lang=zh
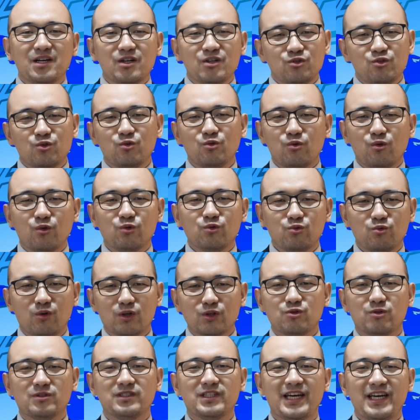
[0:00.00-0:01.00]
中共多
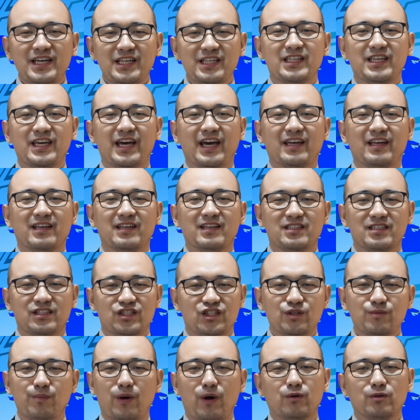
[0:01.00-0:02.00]
存在一天，
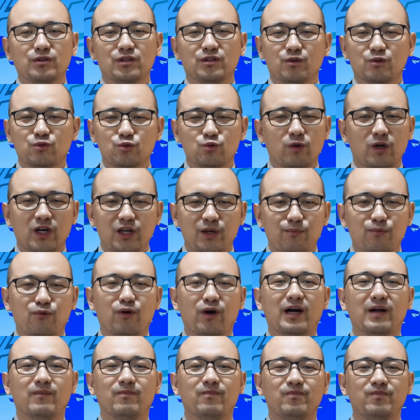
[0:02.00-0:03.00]
习包子都坐立不
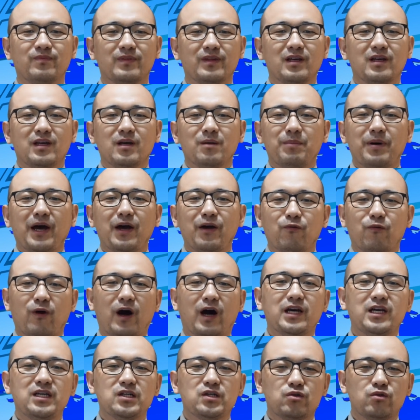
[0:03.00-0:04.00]
安，派
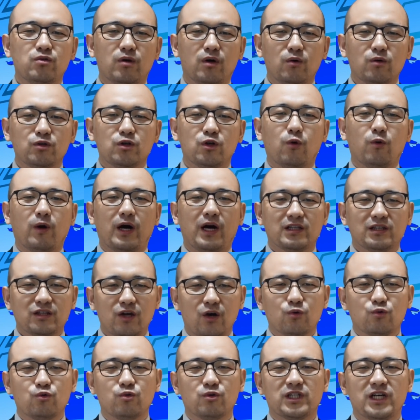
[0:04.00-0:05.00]
王毅去欧洲啊，
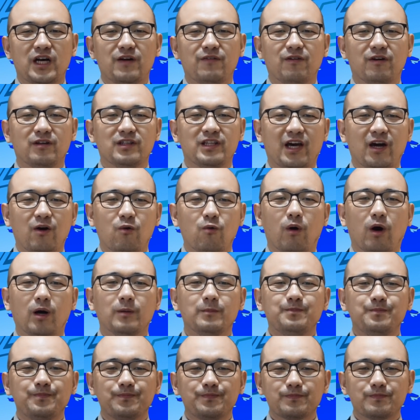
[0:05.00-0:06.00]
到处煽风点火，
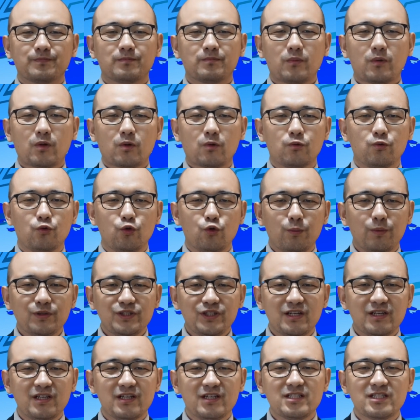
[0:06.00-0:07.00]
语不
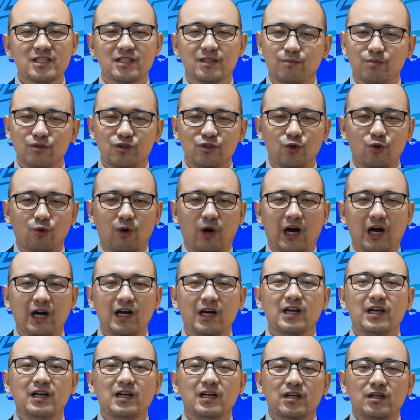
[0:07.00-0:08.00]
惊人死不休啊，
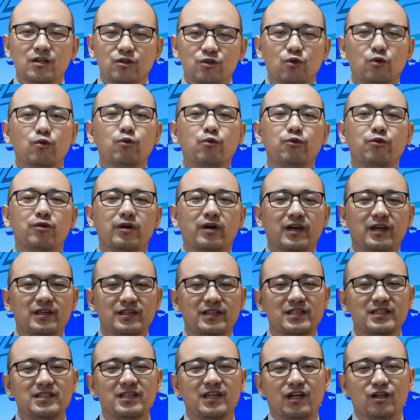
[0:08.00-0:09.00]
终于
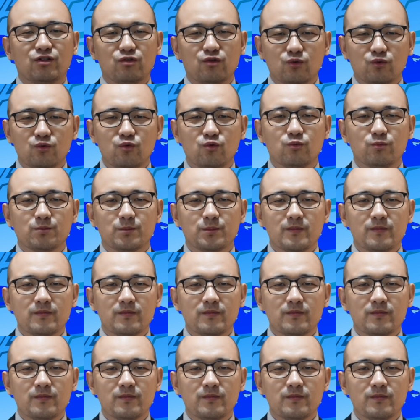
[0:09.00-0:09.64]
引起了众怒。